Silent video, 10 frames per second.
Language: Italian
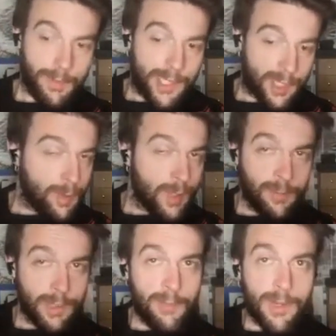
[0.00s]
A me piace più
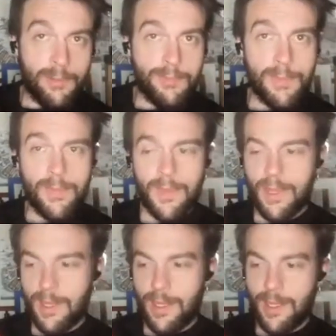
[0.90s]
della prima,
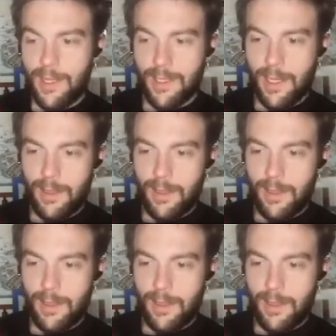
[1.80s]
eh,